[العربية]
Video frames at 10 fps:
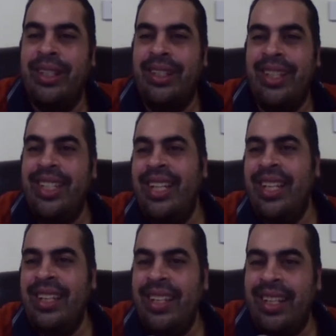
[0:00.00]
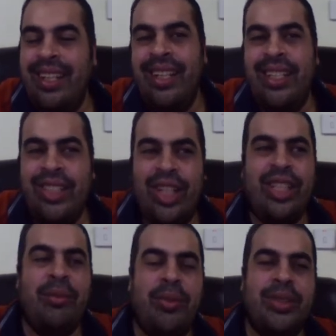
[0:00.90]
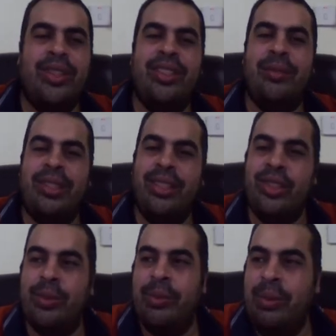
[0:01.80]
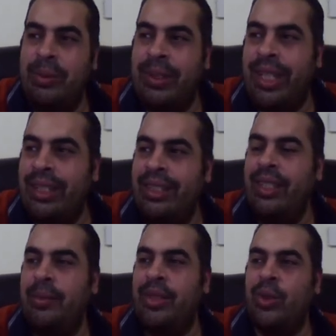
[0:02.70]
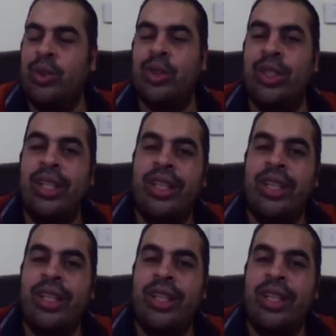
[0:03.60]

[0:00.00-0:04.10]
يعني عيش حياتك ببساطه ما تعيش بكلاجيع ما تقعدش